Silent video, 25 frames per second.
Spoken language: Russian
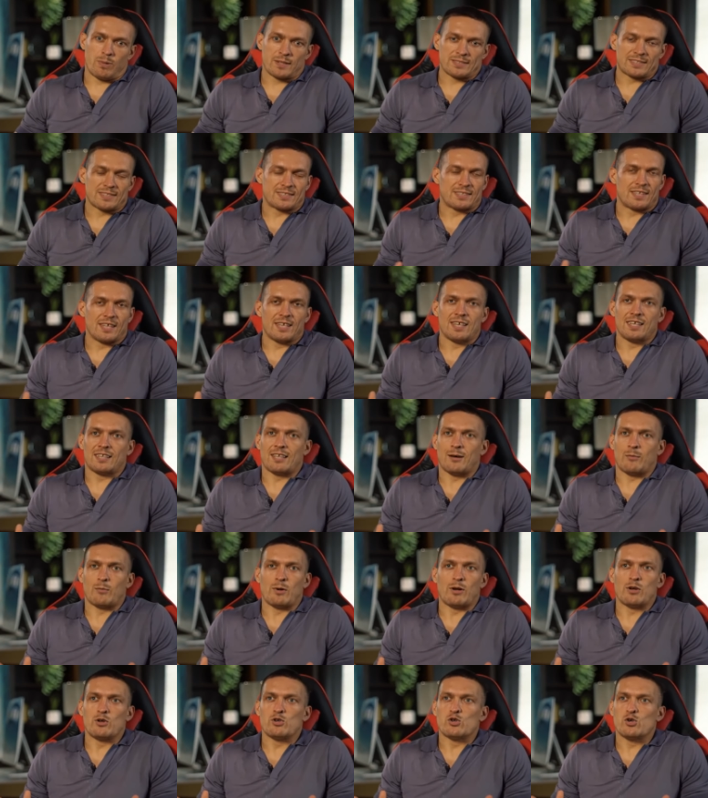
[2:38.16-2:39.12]
Посты
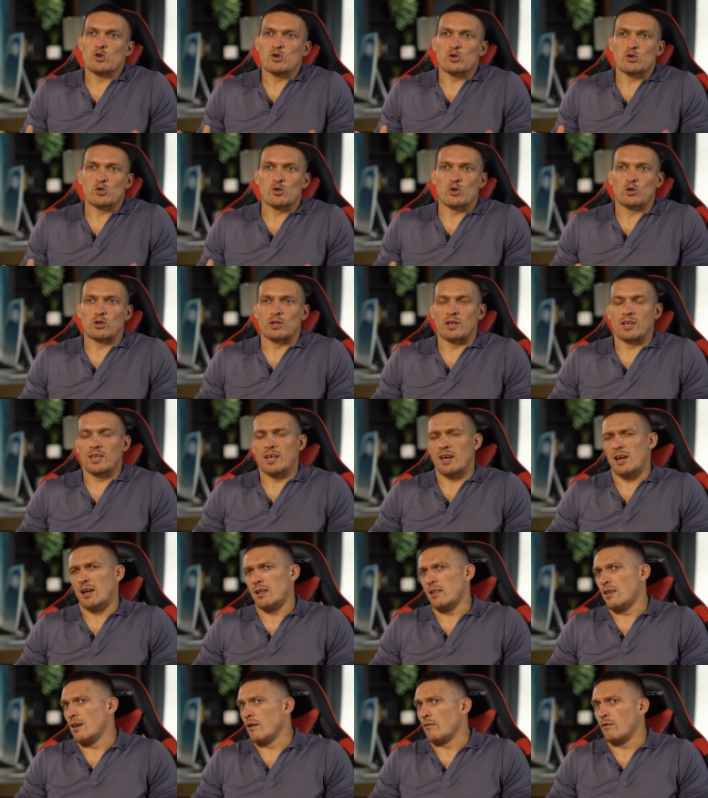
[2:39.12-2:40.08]
там или еще что-то
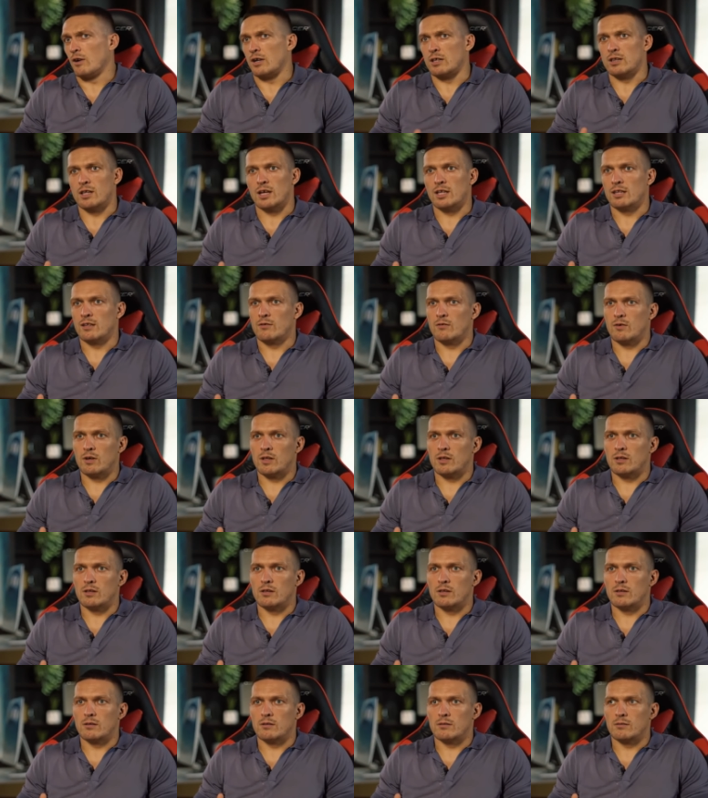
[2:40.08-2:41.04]
я не
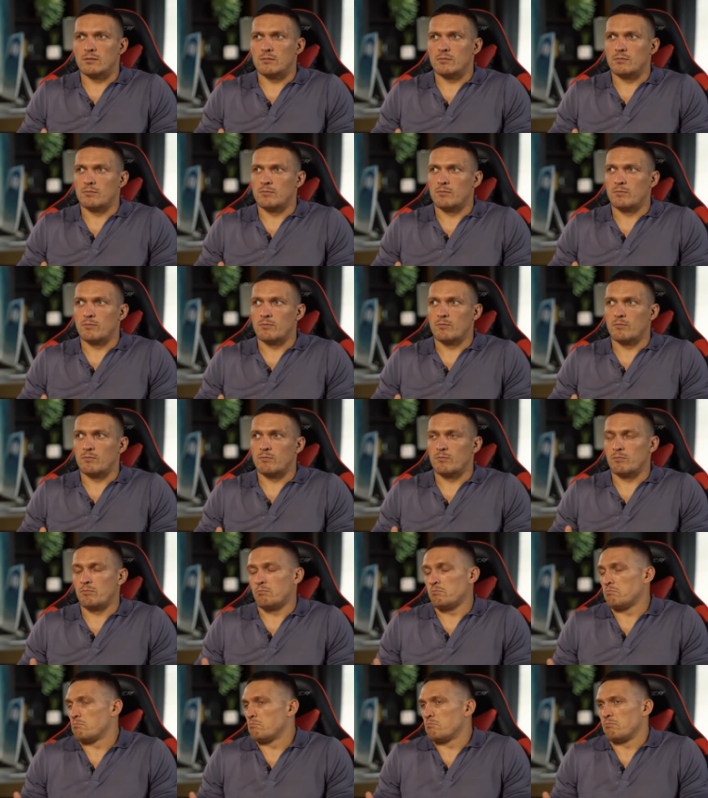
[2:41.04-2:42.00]
выкладывал.
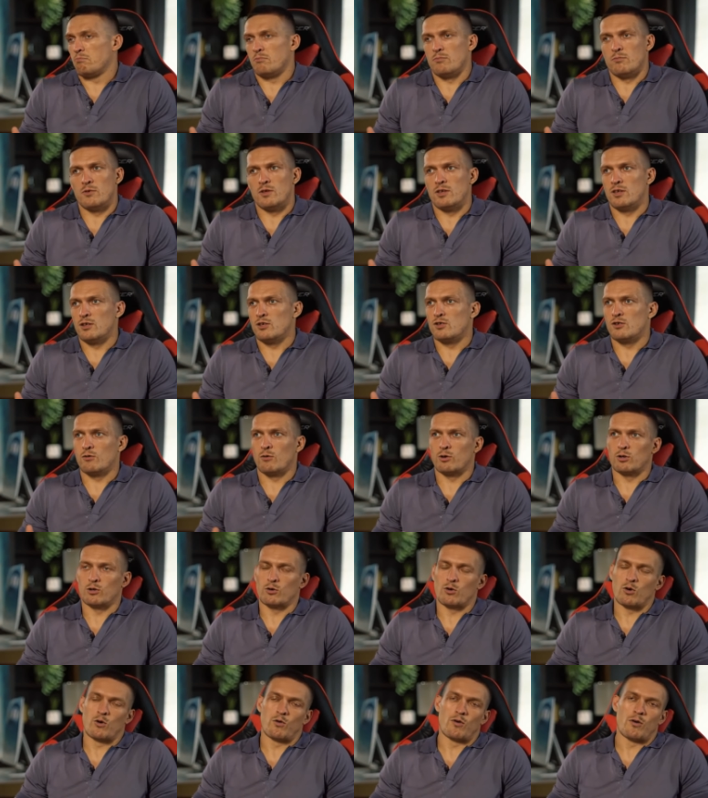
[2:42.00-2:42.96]

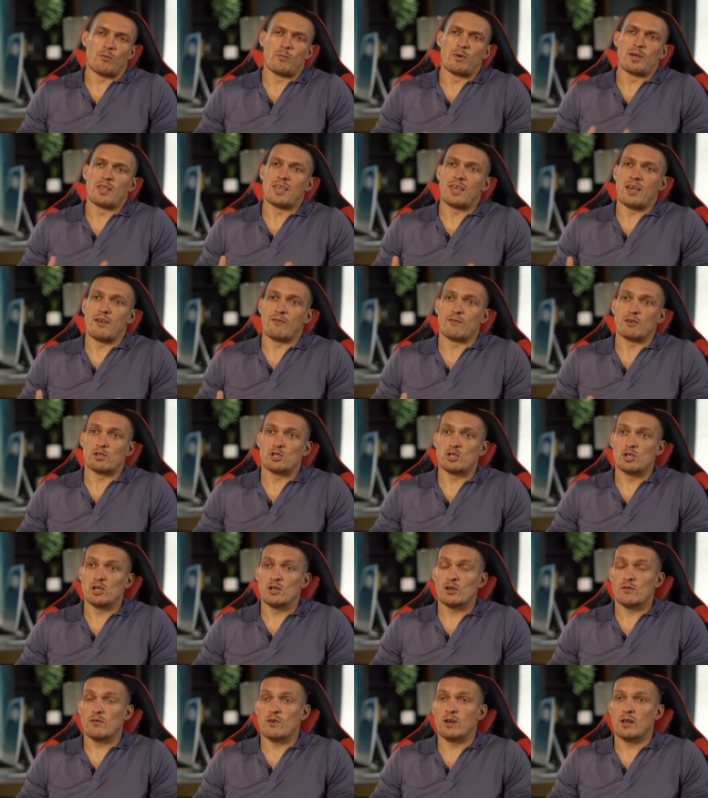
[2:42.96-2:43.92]
Ничего такого мы не
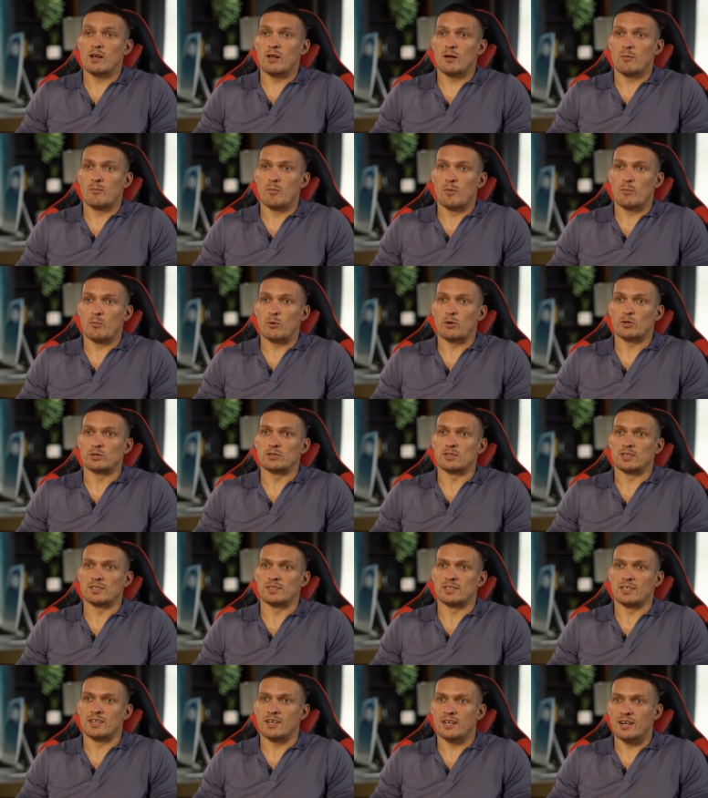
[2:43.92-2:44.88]
афишировали. Мы
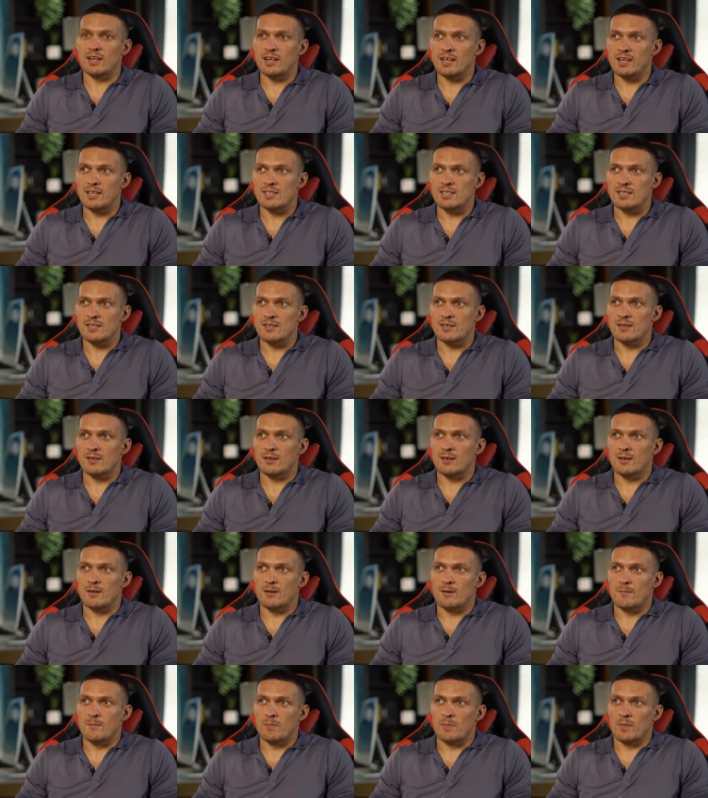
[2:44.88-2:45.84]
просто закрылись.
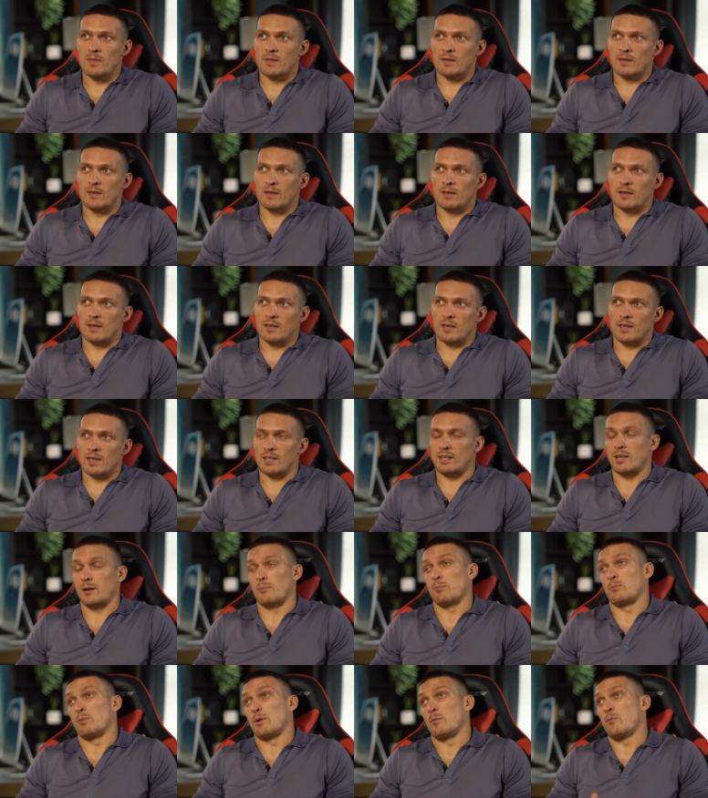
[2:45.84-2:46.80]
Я
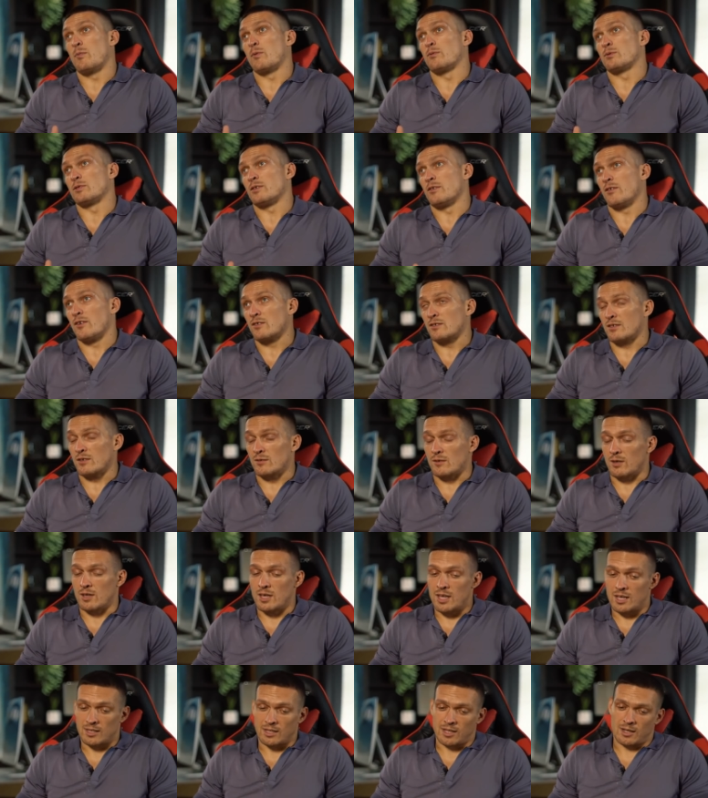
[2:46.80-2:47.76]
так, помимо слова
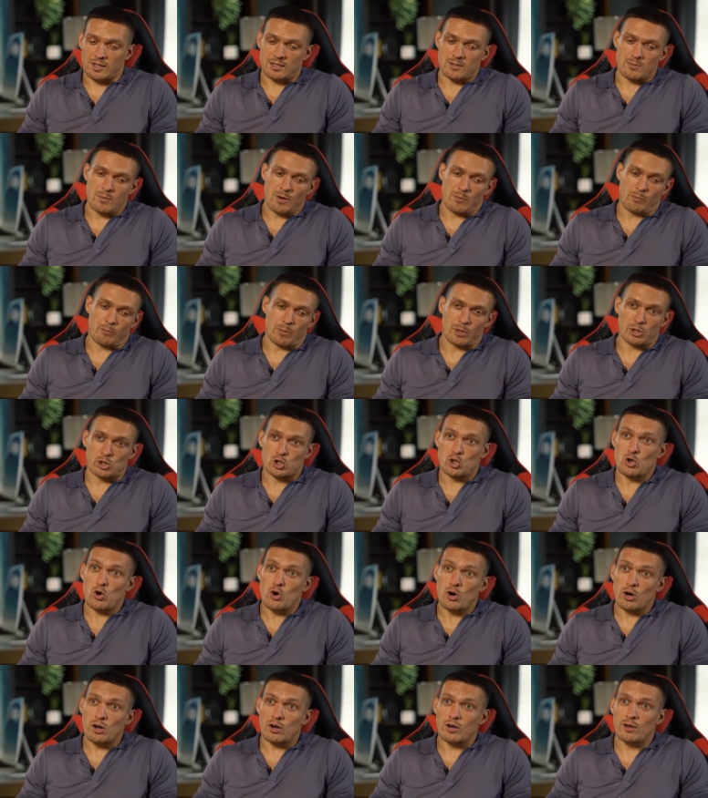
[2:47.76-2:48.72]
сказать, я так себя
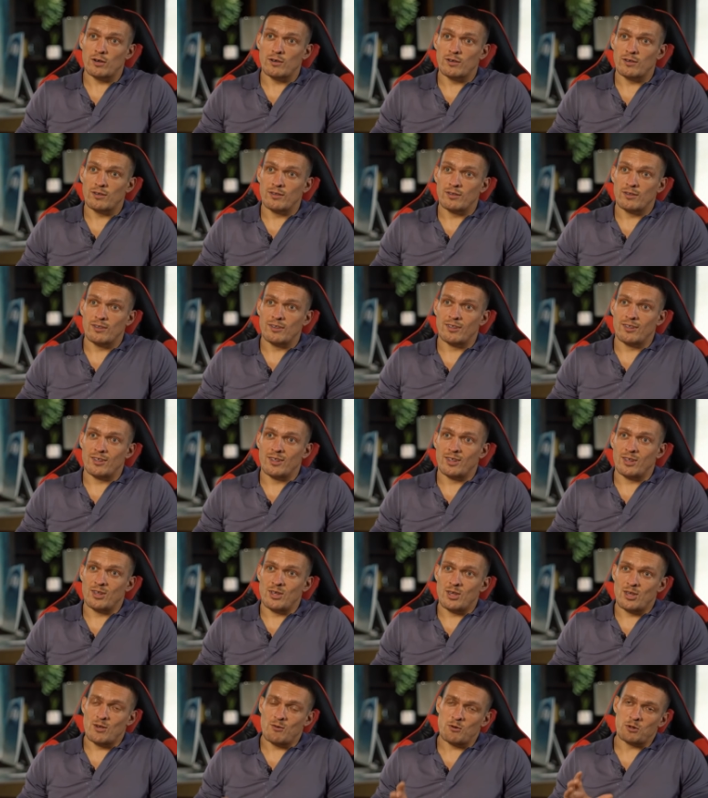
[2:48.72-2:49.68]
поджег.
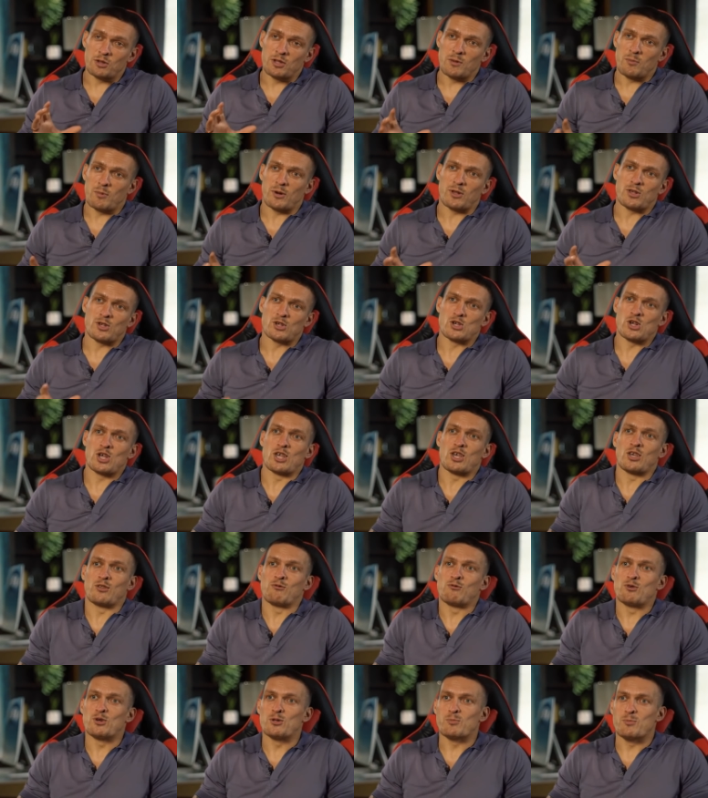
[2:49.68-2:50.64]
И вот на
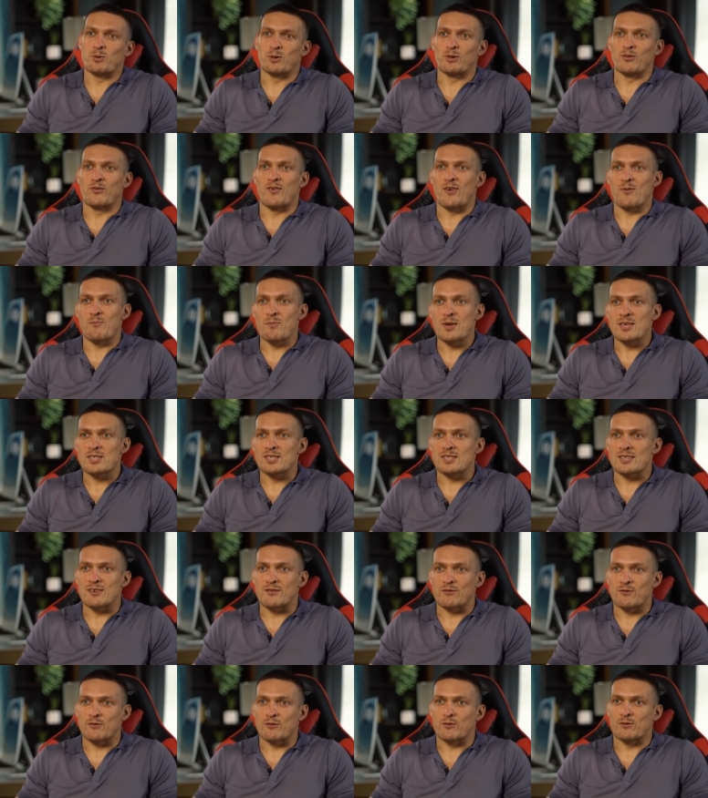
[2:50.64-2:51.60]
протяжении двух с половиной
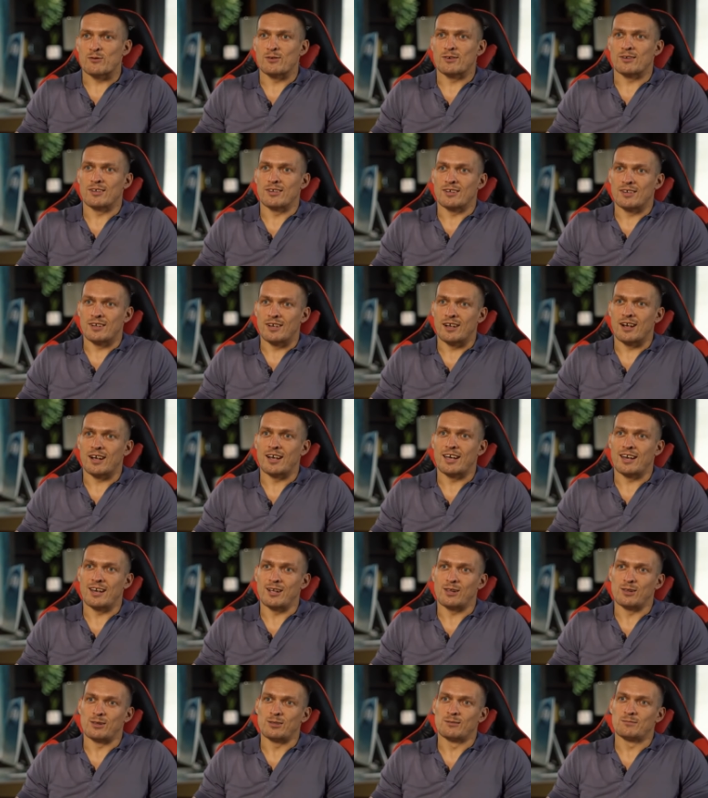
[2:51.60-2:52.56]
месяцев
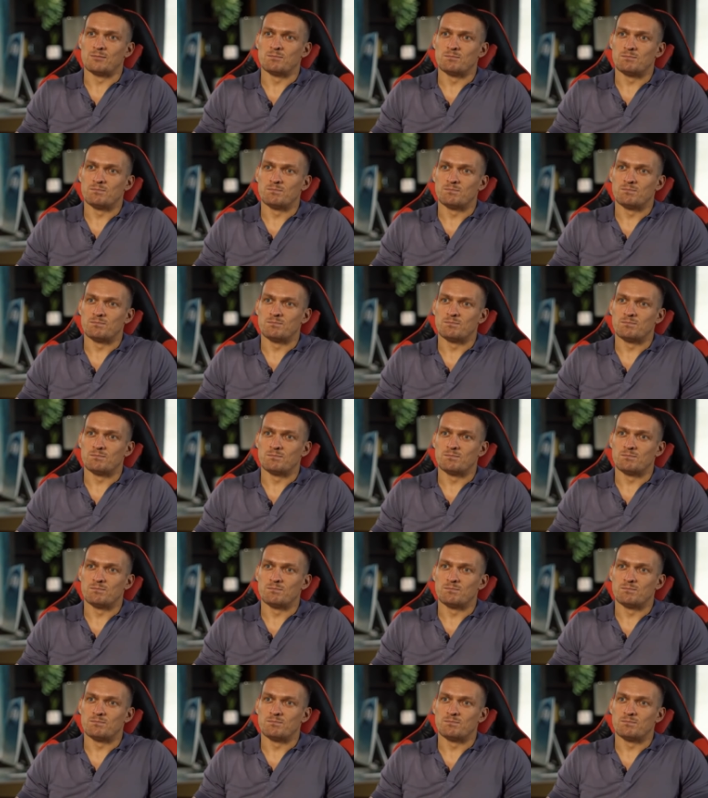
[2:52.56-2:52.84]
горел.